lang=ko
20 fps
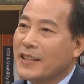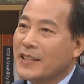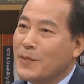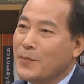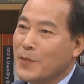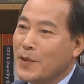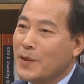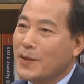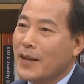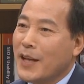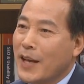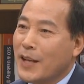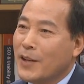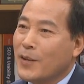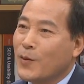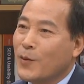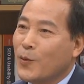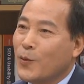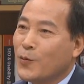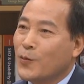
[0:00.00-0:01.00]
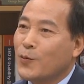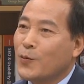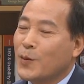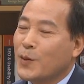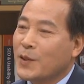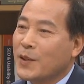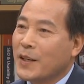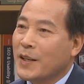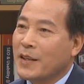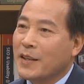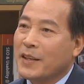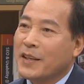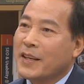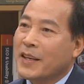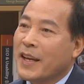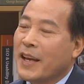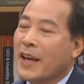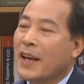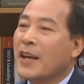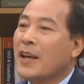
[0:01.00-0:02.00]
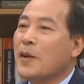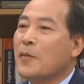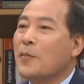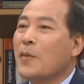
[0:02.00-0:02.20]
10년 단위로 두 곳씩 해서 이렇게